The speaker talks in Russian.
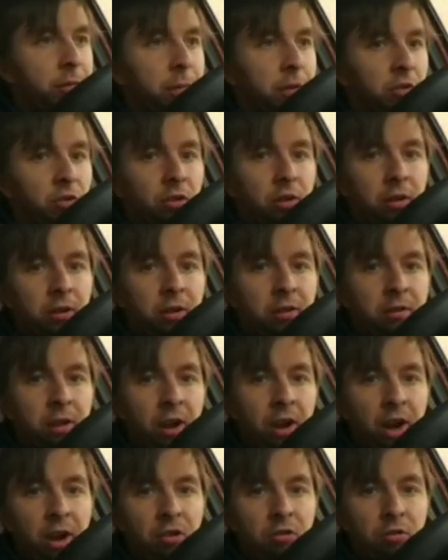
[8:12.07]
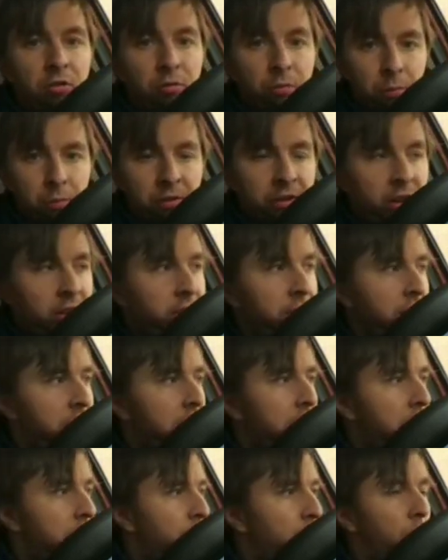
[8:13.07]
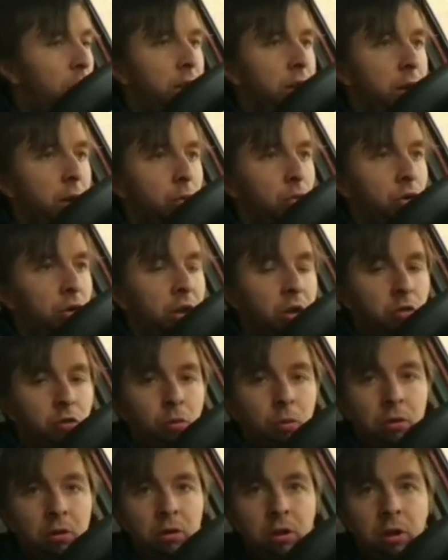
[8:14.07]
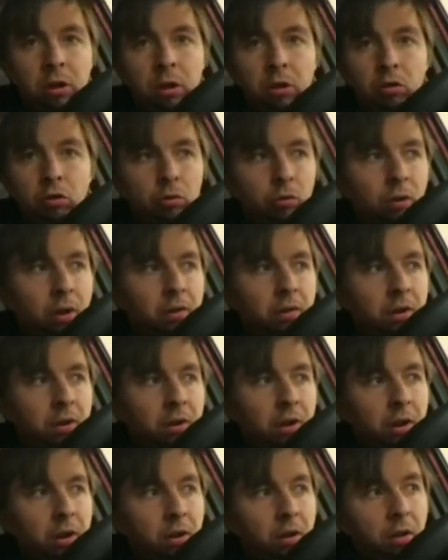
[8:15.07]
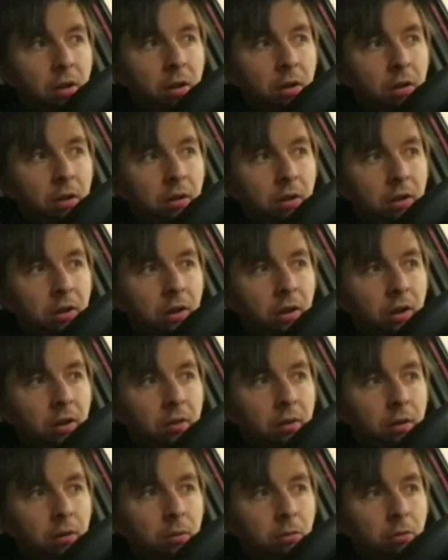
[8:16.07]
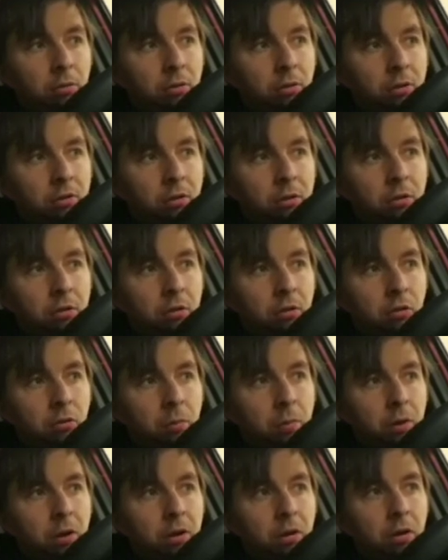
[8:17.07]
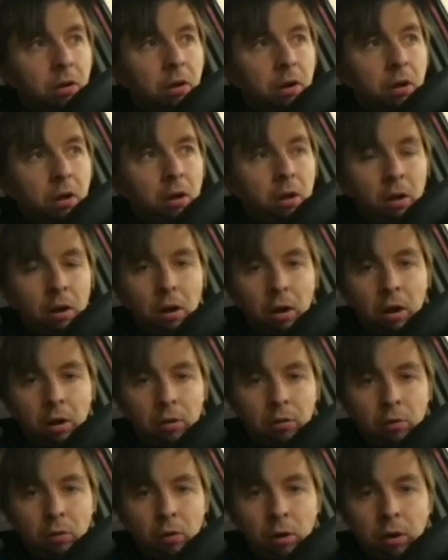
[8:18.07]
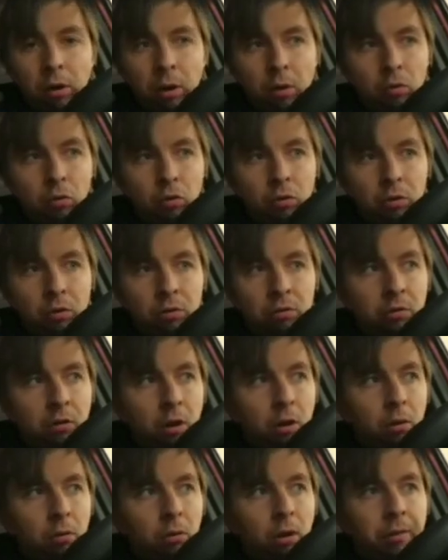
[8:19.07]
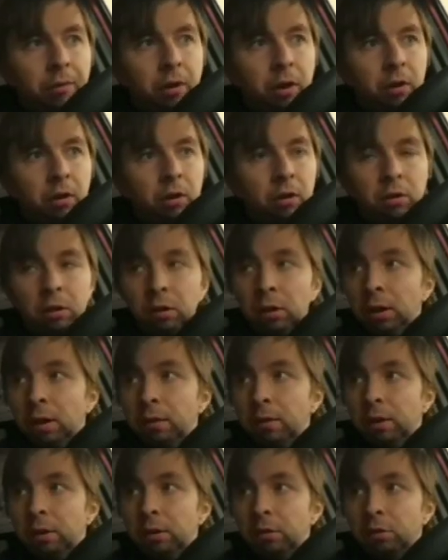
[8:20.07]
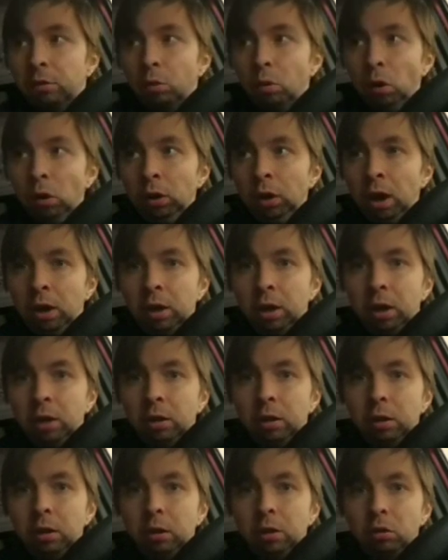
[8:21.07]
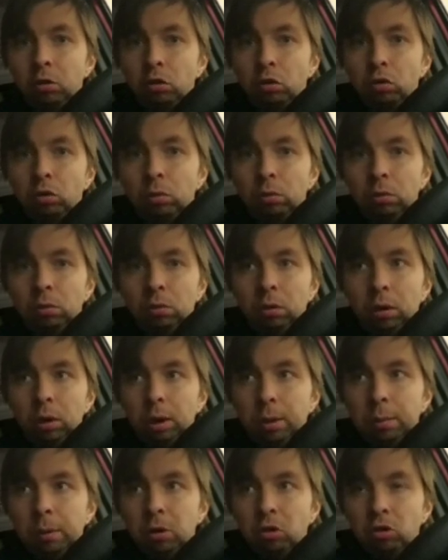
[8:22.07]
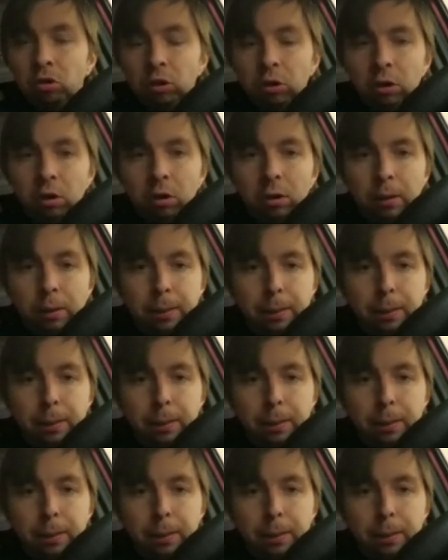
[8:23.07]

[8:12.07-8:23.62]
машина, где заканчивается. Вот представляете, сколько я уже на Шкоде не езжу, наверное, где-то, наверное, ой, соседи наши приехали. А, сколько я уже не знаю. Наверное, где-то, наверное, с год, как я не езжу на машине.